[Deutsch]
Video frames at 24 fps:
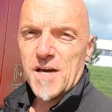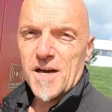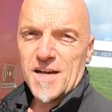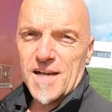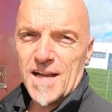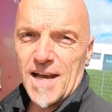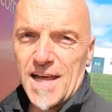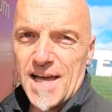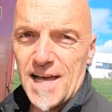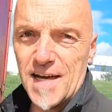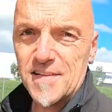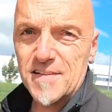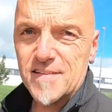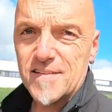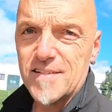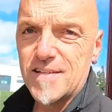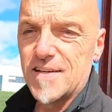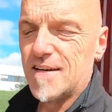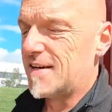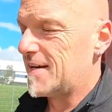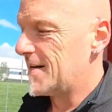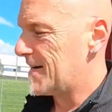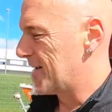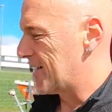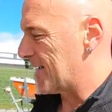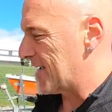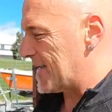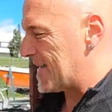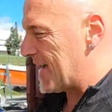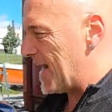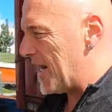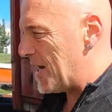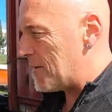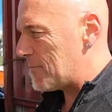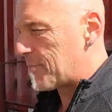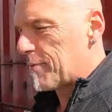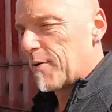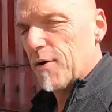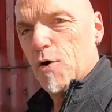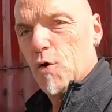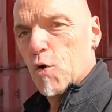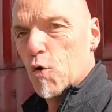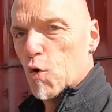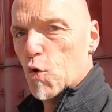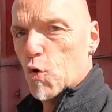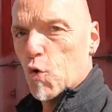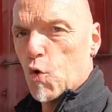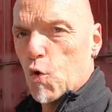ja gelernt, gelb,
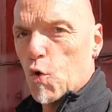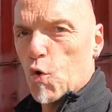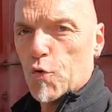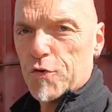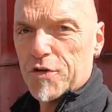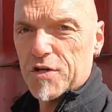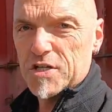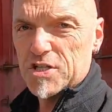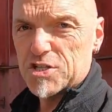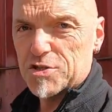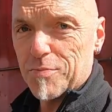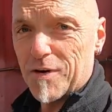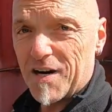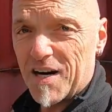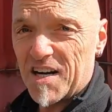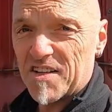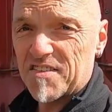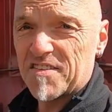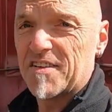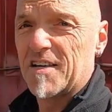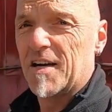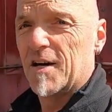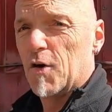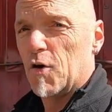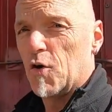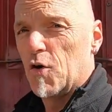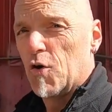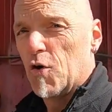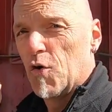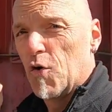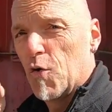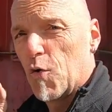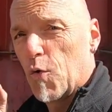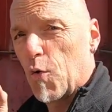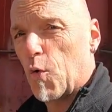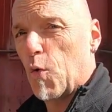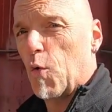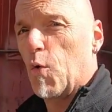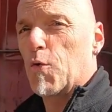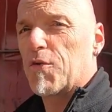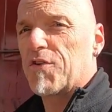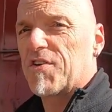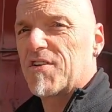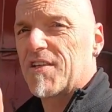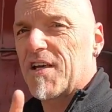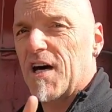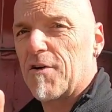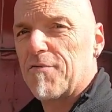rot, schwarz,
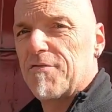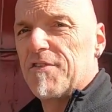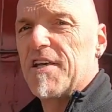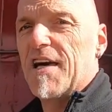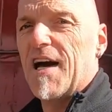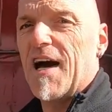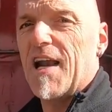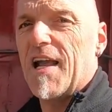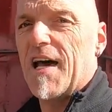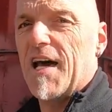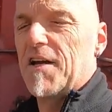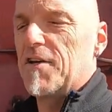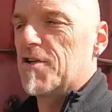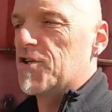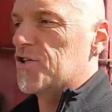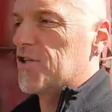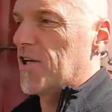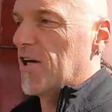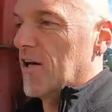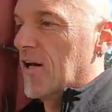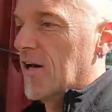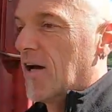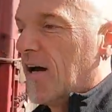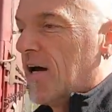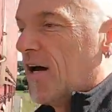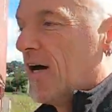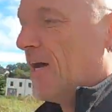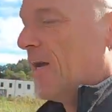rot darf nie alleine stehen.